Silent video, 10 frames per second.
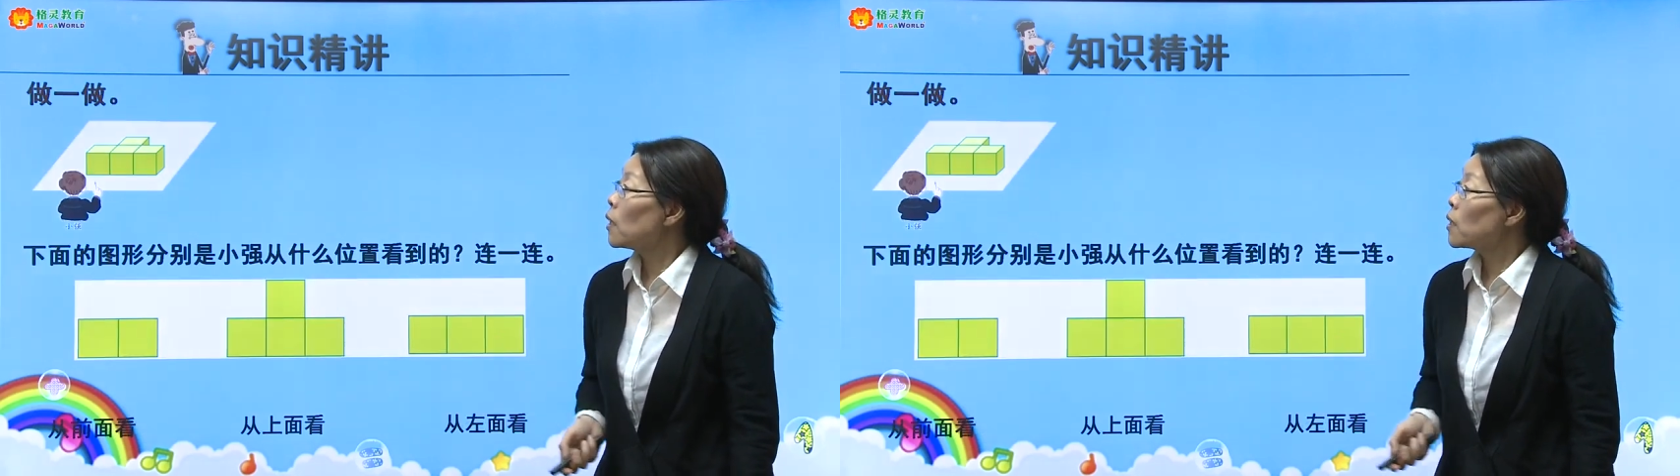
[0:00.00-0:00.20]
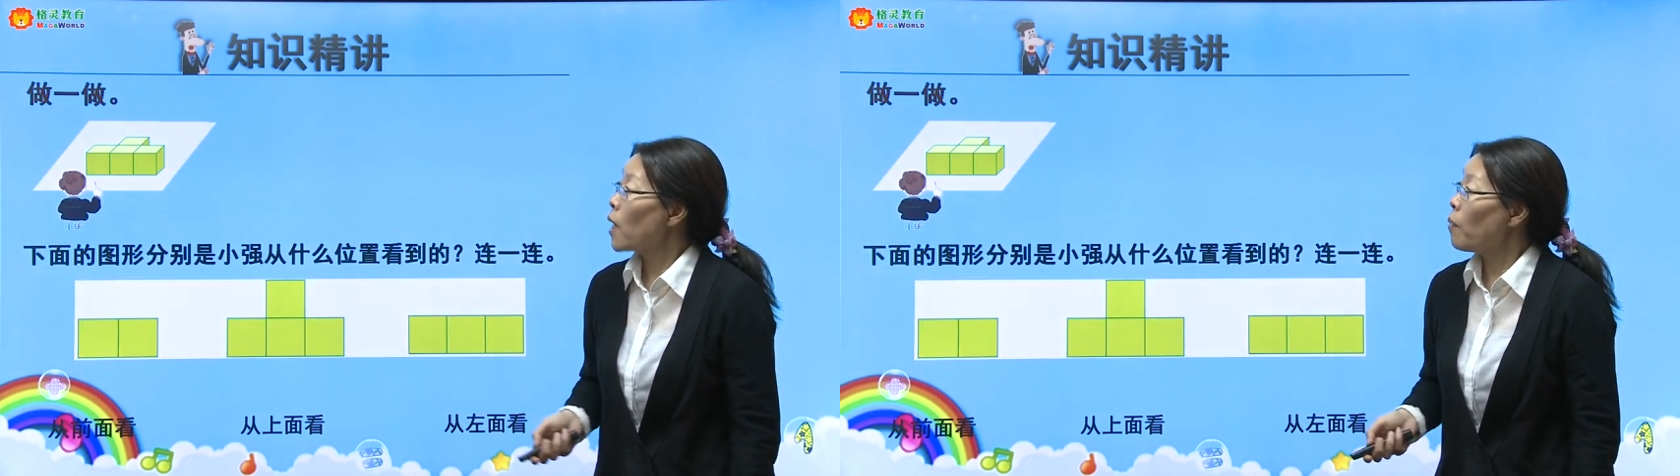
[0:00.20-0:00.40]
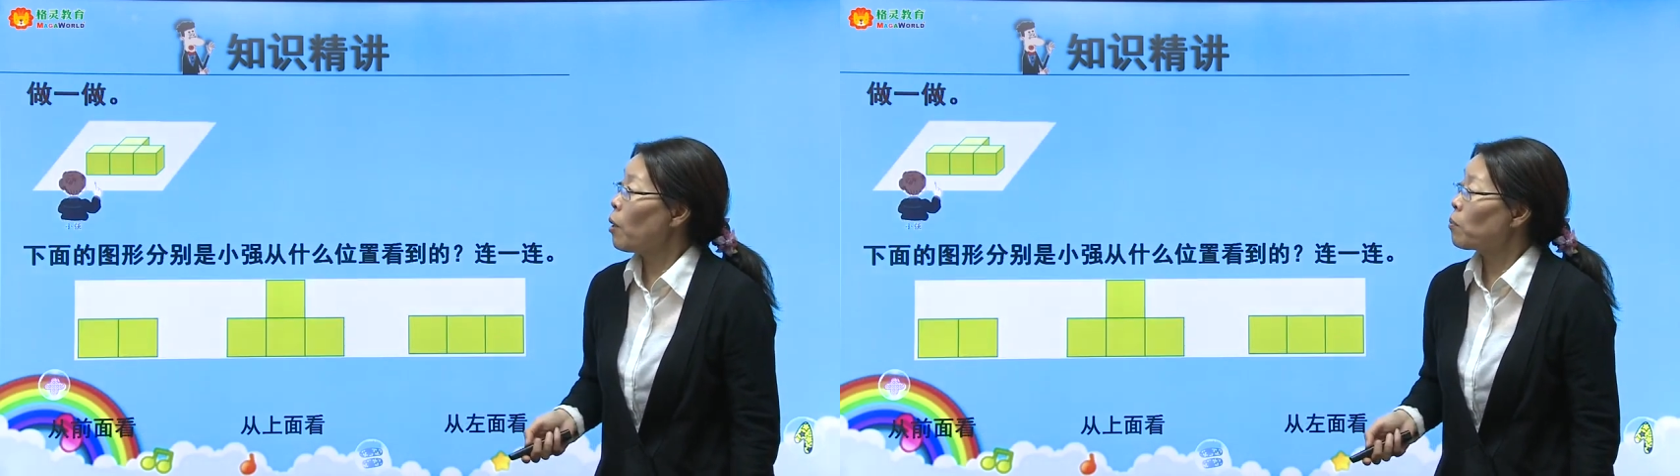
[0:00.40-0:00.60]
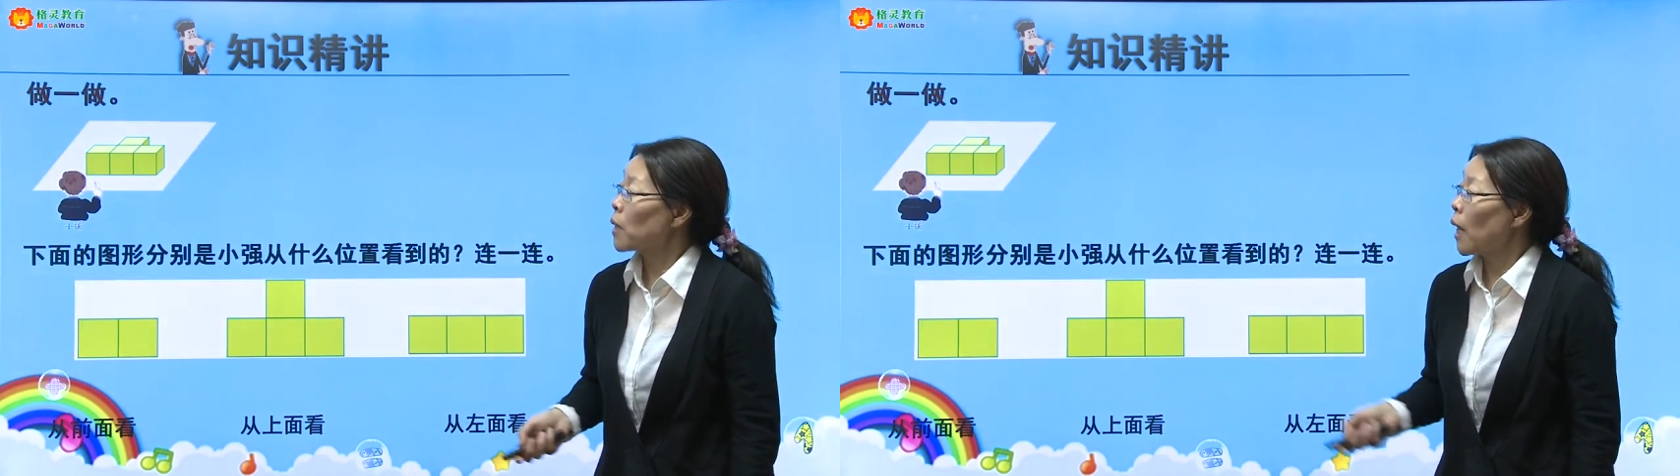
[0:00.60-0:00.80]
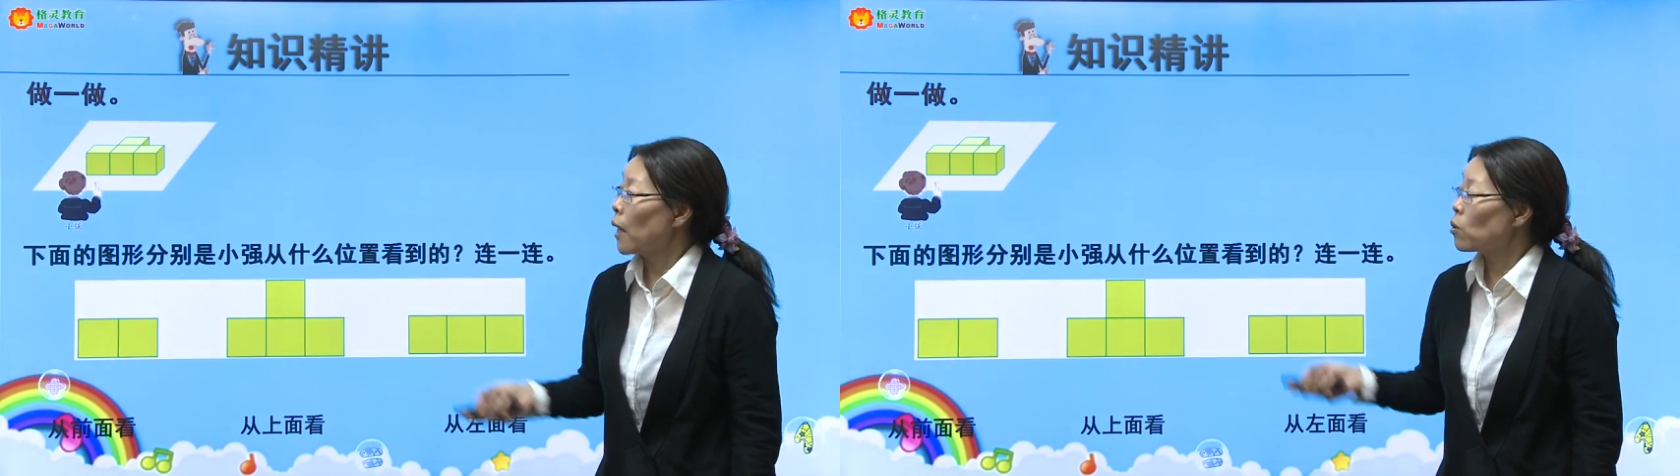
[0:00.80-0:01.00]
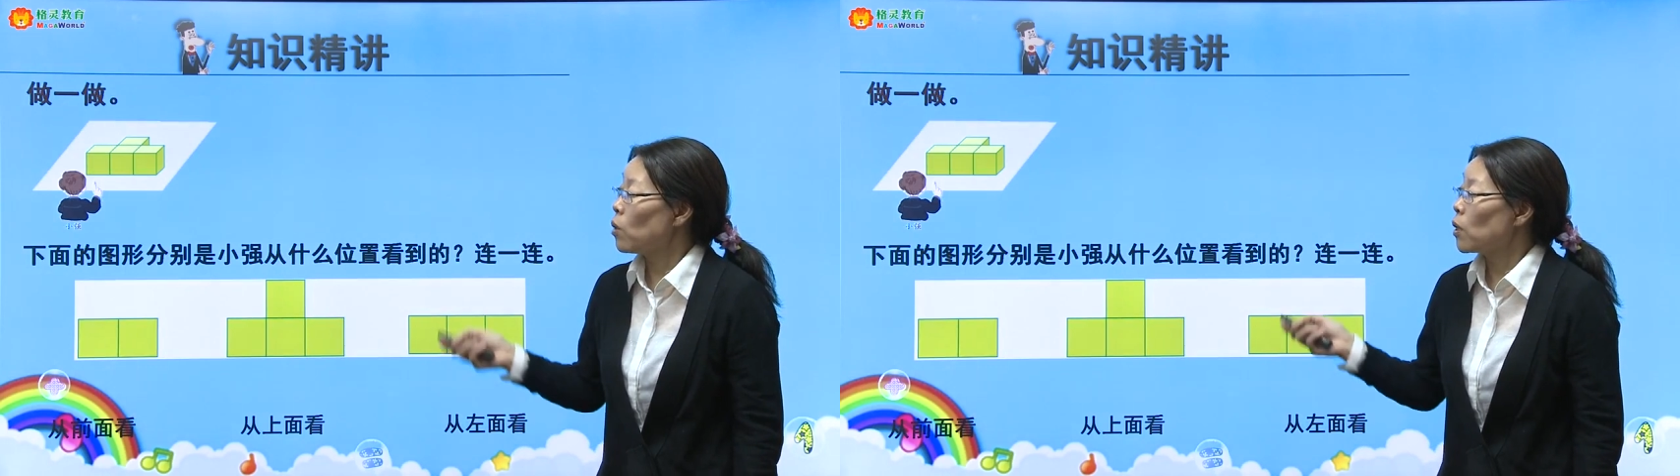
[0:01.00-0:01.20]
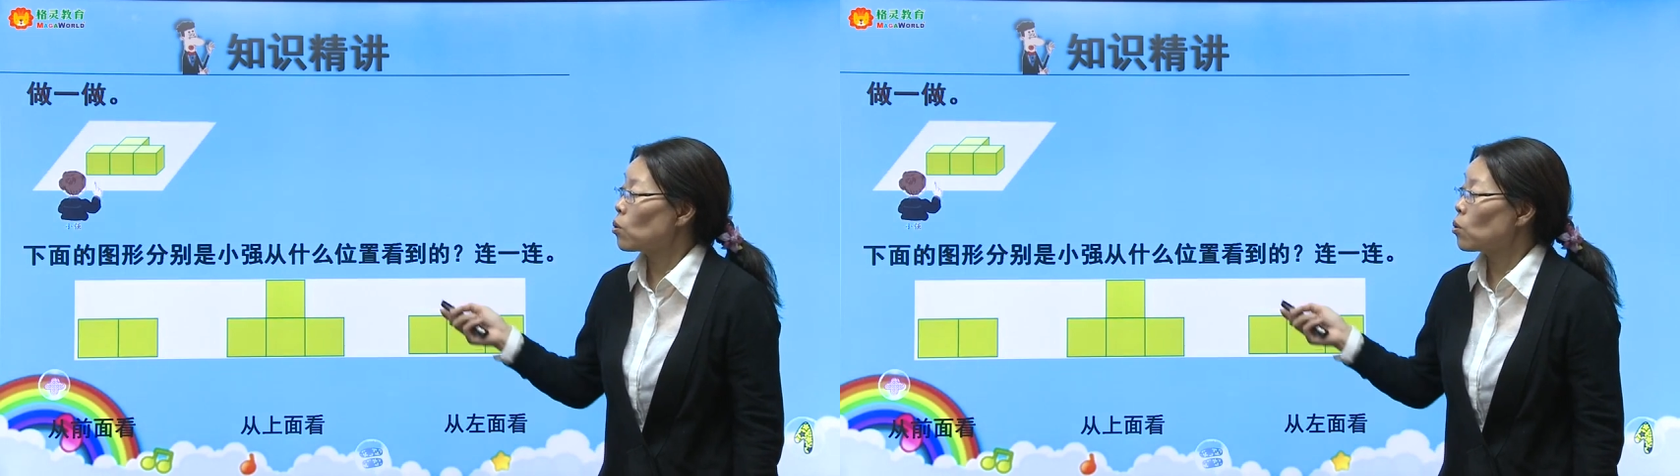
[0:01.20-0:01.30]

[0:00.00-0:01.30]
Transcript: 下面我们再来做一